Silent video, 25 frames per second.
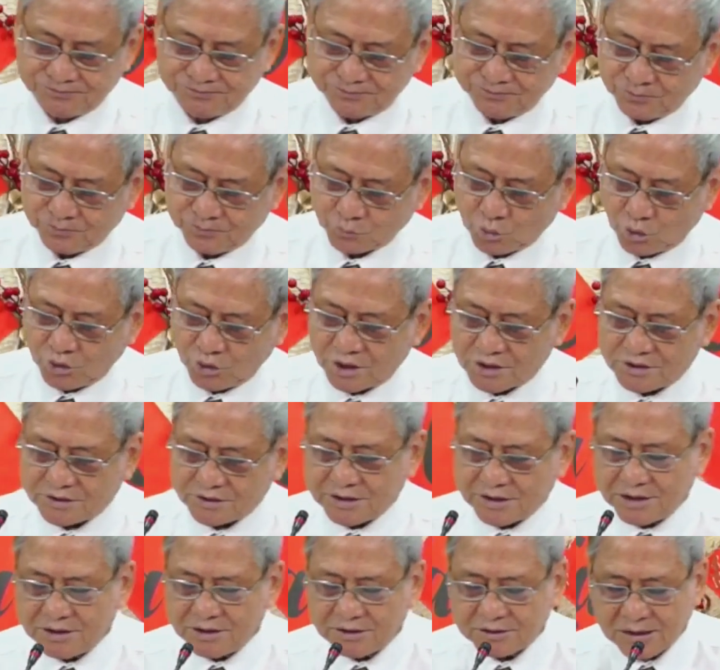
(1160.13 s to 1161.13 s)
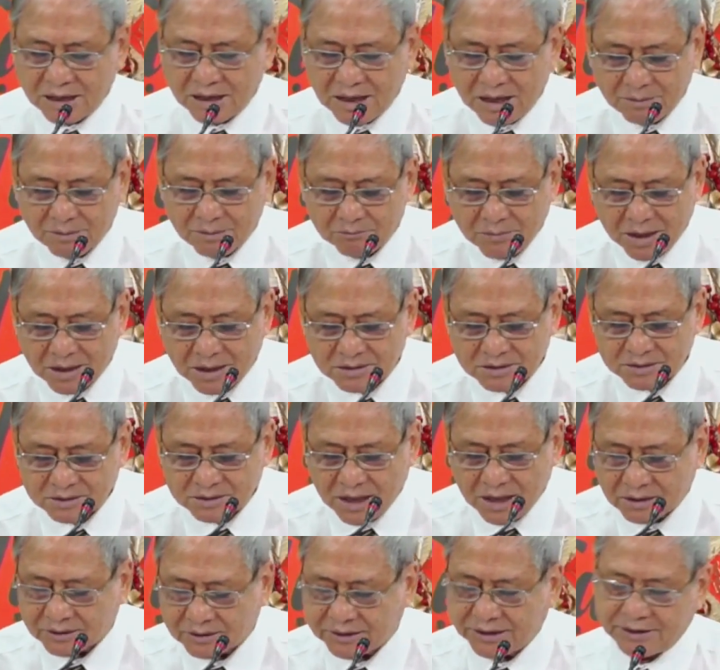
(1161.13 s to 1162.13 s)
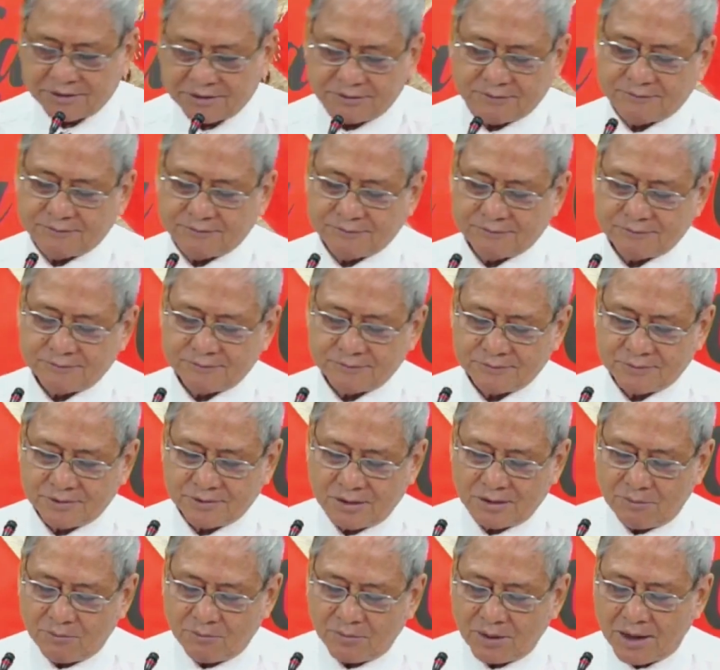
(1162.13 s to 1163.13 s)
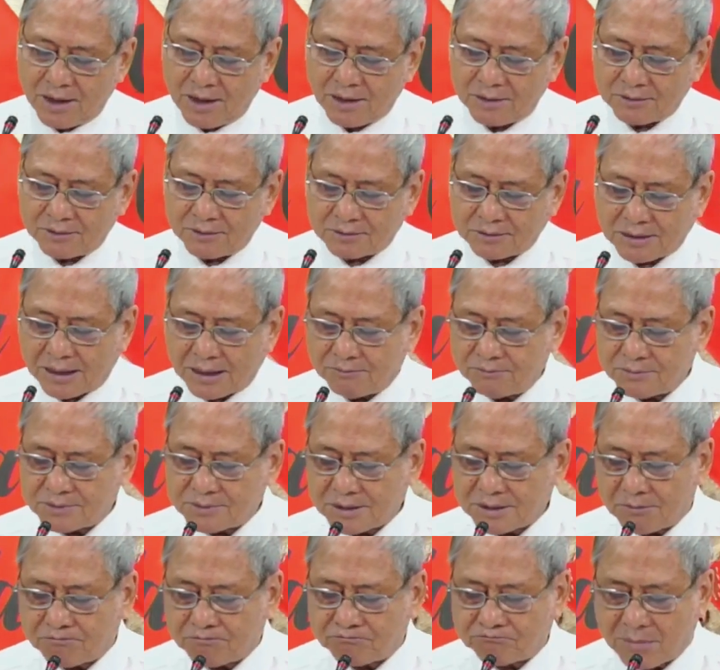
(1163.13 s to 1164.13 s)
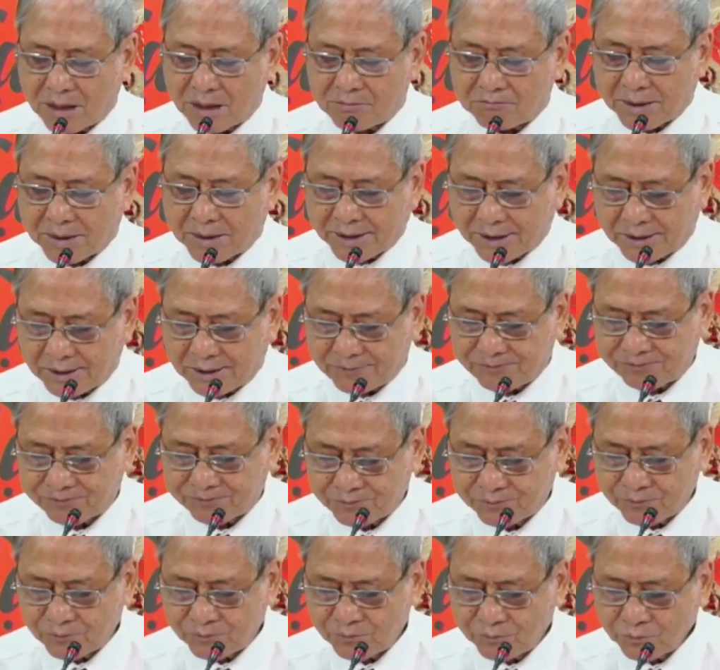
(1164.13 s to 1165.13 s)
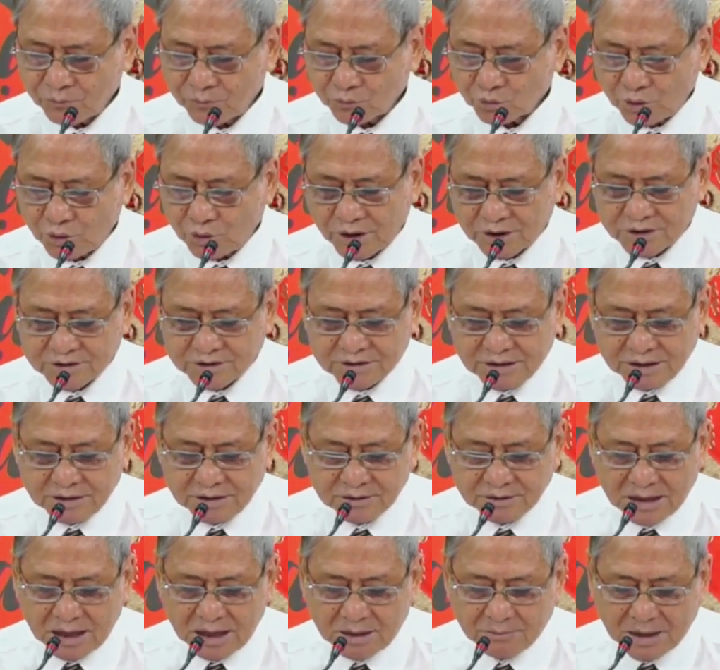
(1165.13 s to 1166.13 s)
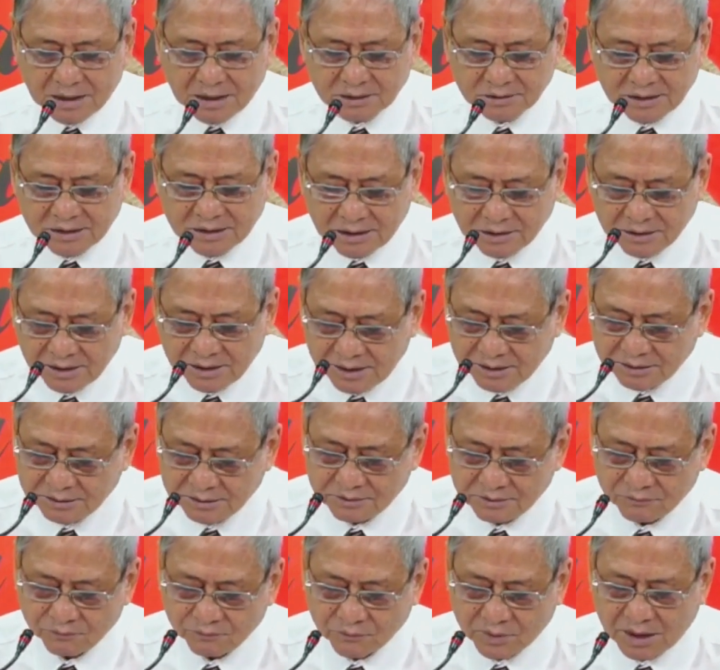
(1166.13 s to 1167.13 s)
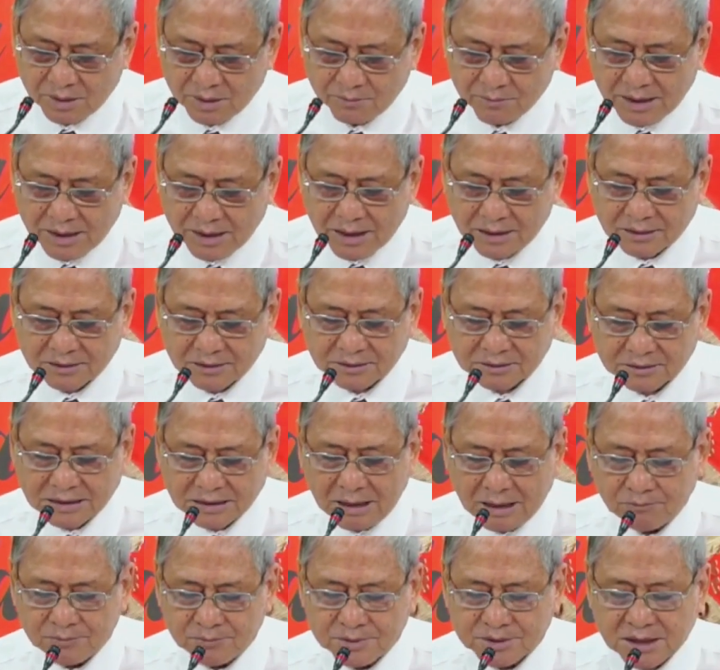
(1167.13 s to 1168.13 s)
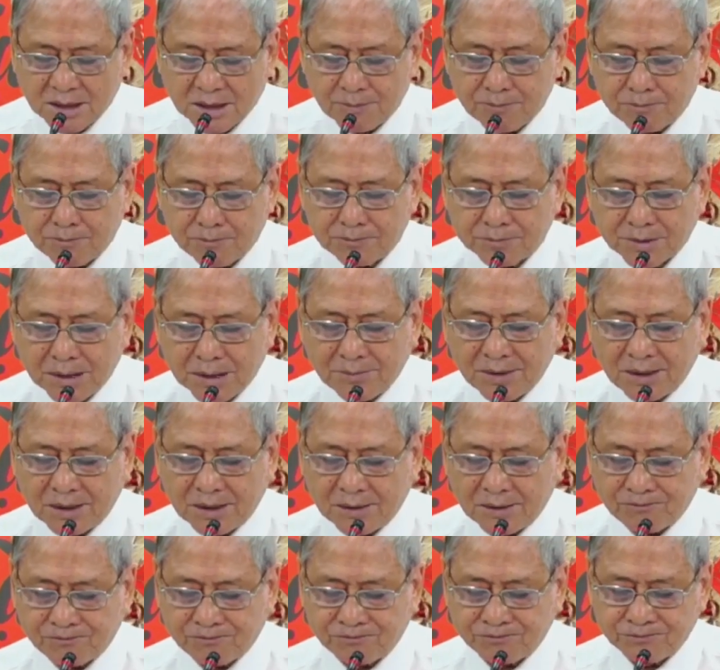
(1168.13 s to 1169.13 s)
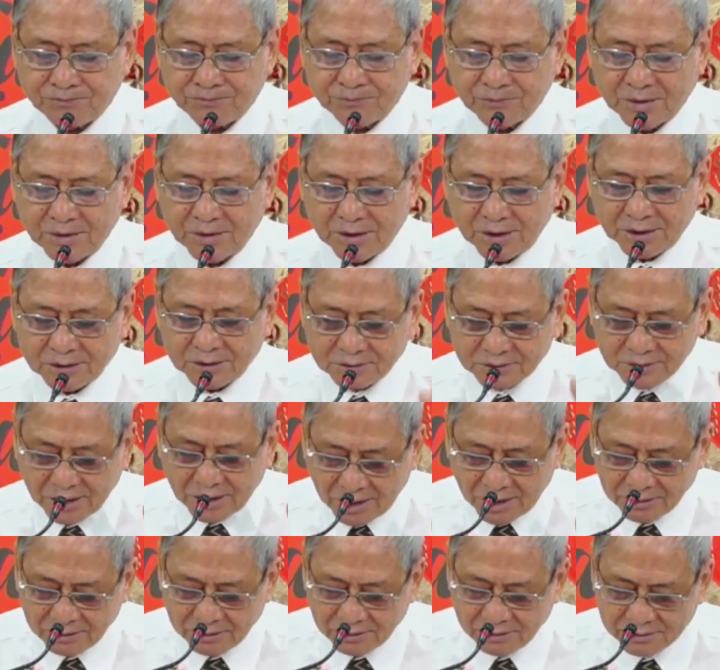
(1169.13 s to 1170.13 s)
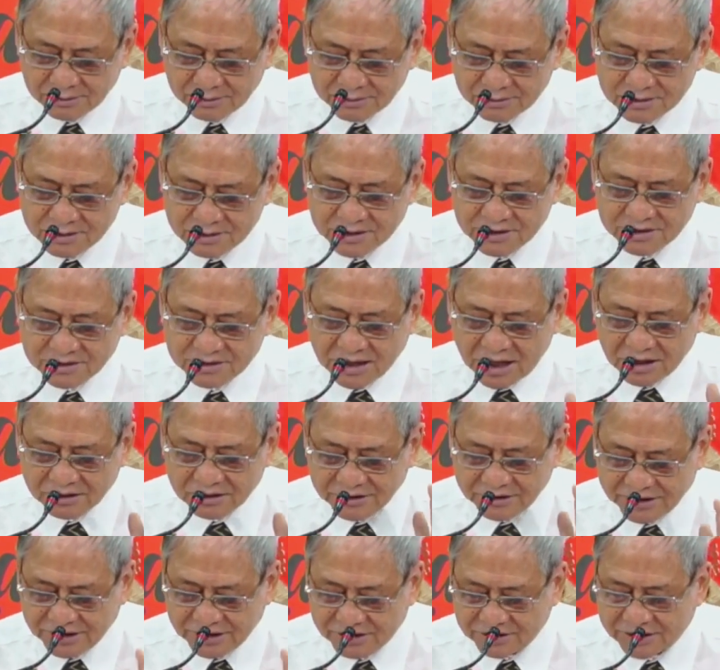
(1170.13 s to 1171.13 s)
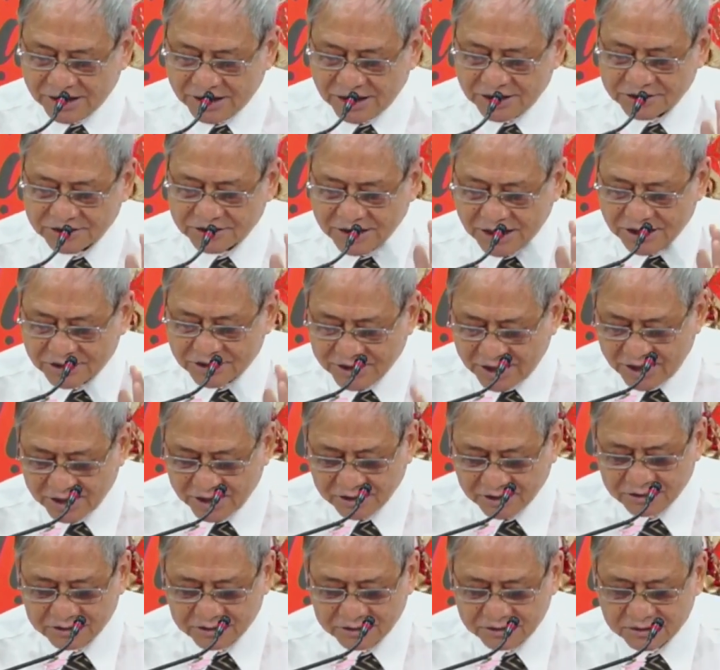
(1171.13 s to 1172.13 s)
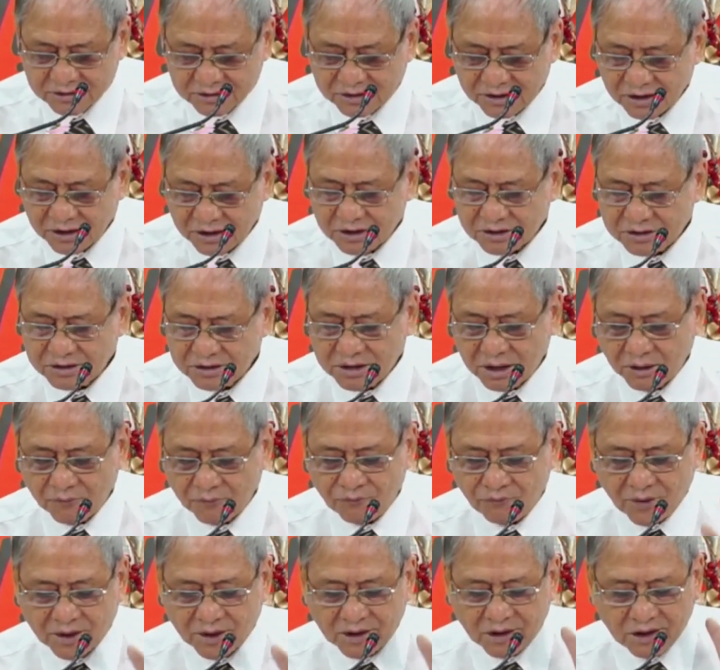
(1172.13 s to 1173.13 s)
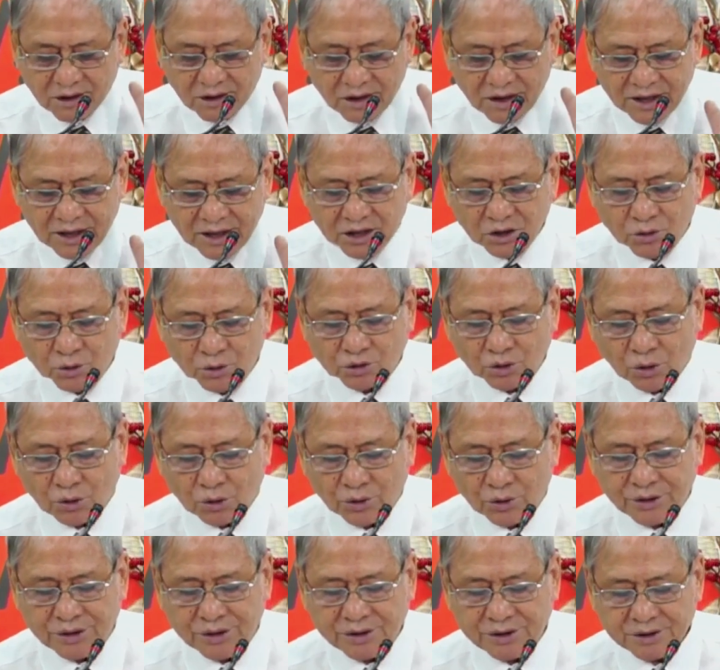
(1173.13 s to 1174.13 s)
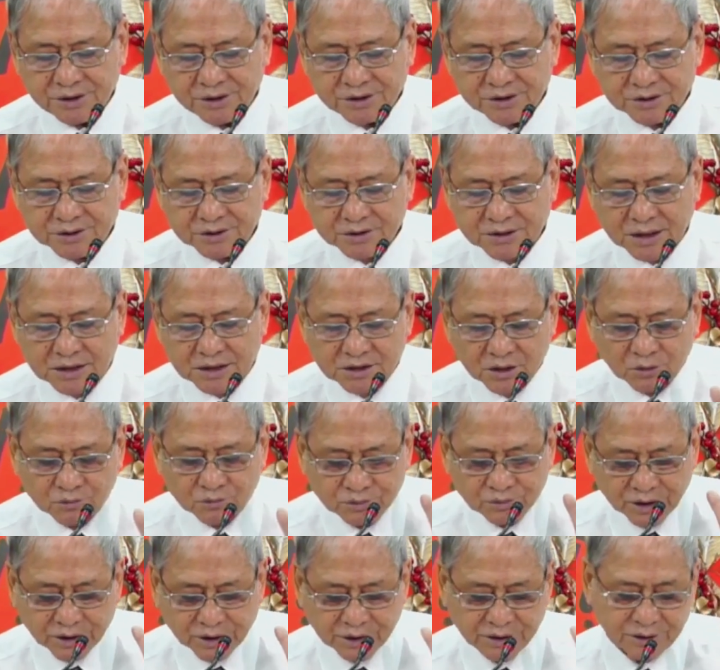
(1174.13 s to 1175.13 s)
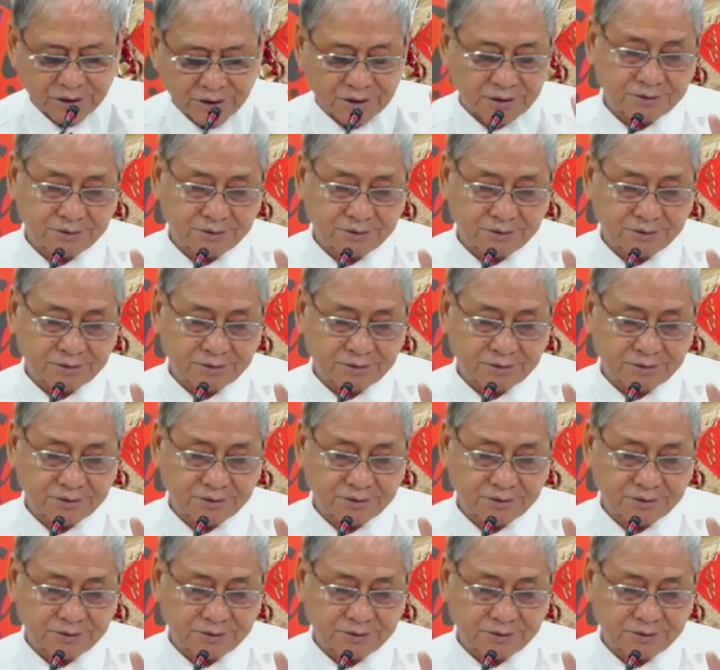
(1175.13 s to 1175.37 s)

Tôi được sinh ra bằng xác thịt năm 1837. Tôi được sinh ra bằng thánh linh vào năm 1855. Thân xác thịt này sẽ chết, nhưng phần linh của tôi sẽ sống đời đời.